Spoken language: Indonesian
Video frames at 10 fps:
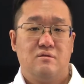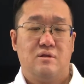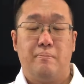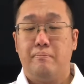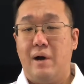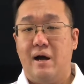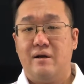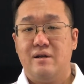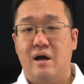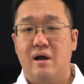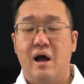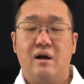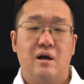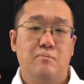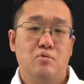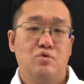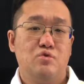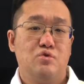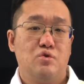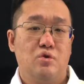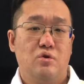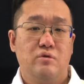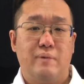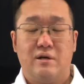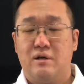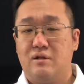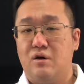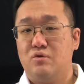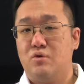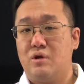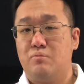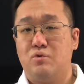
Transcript: Jepang yang akan muncul pada tahun 2022